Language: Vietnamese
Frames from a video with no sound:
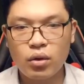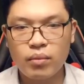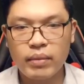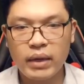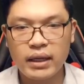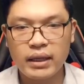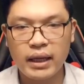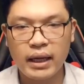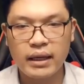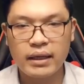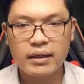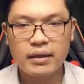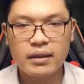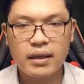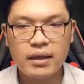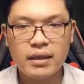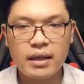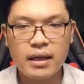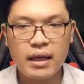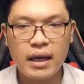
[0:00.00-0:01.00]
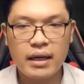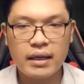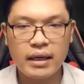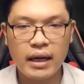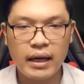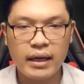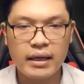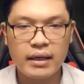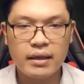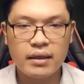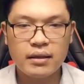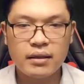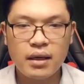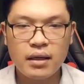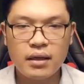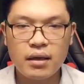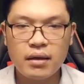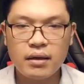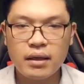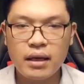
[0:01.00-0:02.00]
Tôn Bàn Thạch thấy tình hình này,
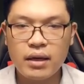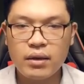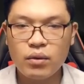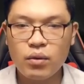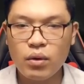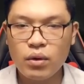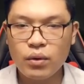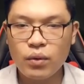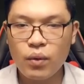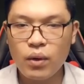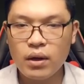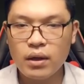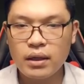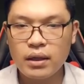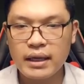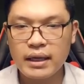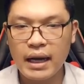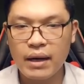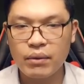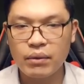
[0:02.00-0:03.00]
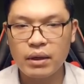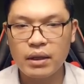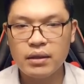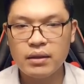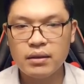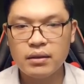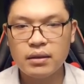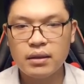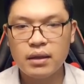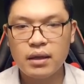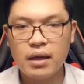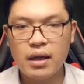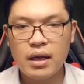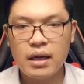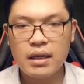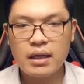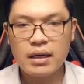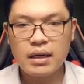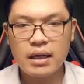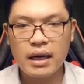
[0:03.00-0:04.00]
nhất thời liền luống cuống gào lớn:
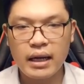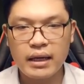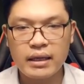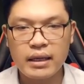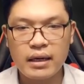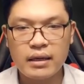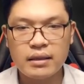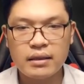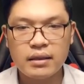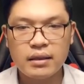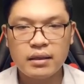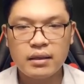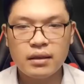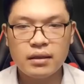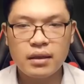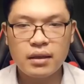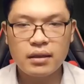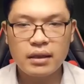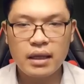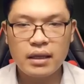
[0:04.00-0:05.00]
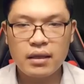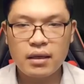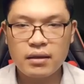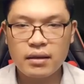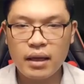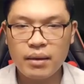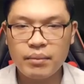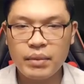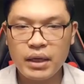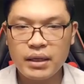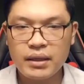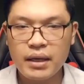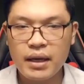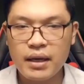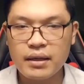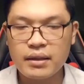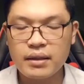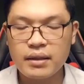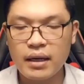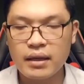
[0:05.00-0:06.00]
Đại nhân, những tin tức ta biết
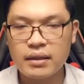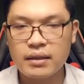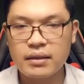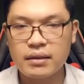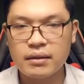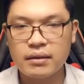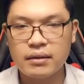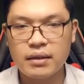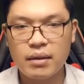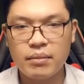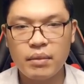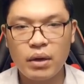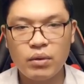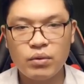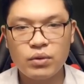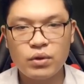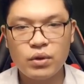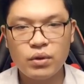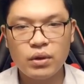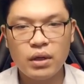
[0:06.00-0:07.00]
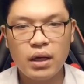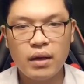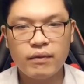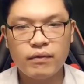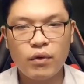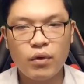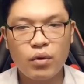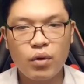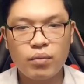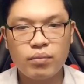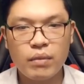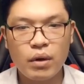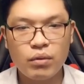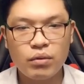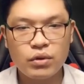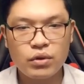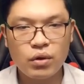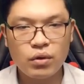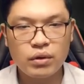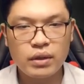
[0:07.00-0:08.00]
kia thật sự rất mấu chốt, vô cùng
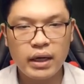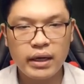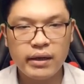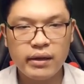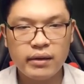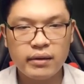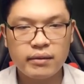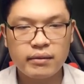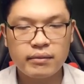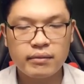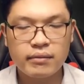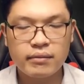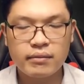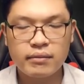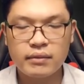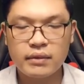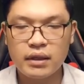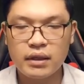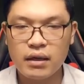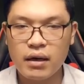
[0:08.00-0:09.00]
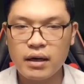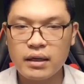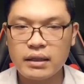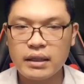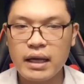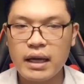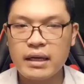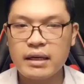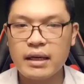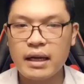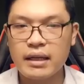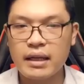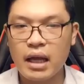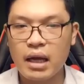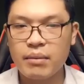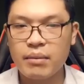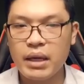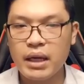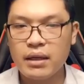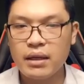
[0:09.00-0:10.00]
mấu chốt đấy. Đương nhiên là
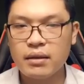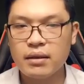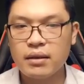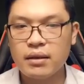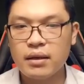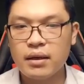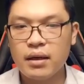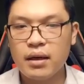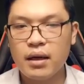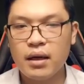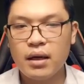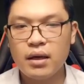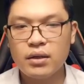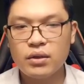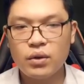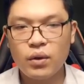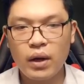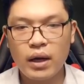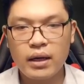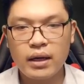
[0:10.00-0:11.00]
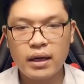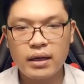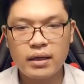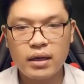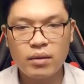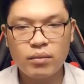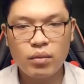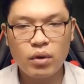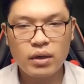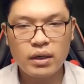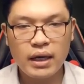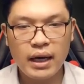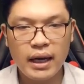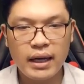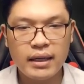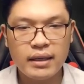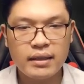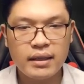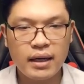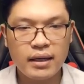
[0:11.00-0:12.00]
ta biết. Tôi Hằng gật đầu một
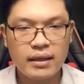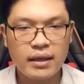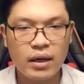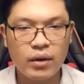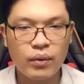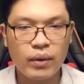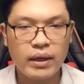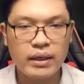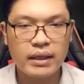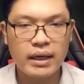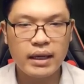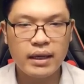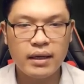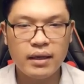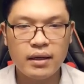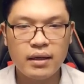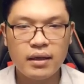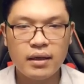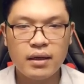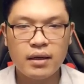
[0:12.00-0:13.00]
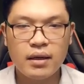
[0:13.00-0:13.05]
cái nhắc nhở Huệ Thế: